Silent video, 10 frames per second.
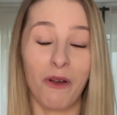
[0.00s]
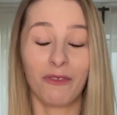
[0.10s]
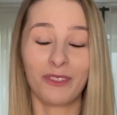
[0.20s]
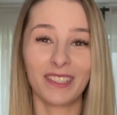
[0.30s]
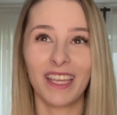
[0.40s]

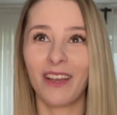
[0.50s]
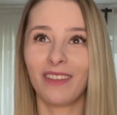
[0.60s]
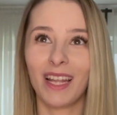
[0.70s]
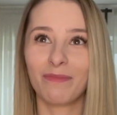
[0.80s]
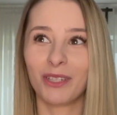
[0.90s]
wszystkiego
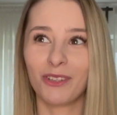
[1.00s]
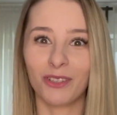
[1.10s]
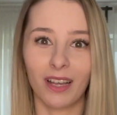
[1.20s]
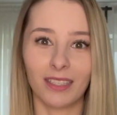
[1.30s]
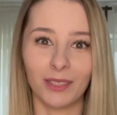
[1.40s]
najlepszego z
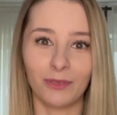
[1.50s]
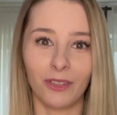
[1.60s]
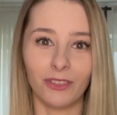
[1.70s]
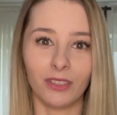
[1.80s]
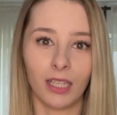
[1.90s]
okazji
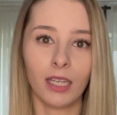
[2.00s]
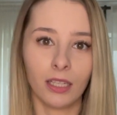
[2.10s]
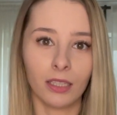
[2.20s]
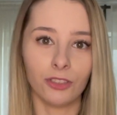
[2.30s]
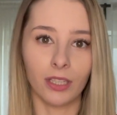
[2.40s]
urodzin.
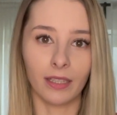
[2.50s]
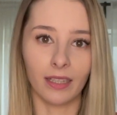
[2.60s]
Dzięki,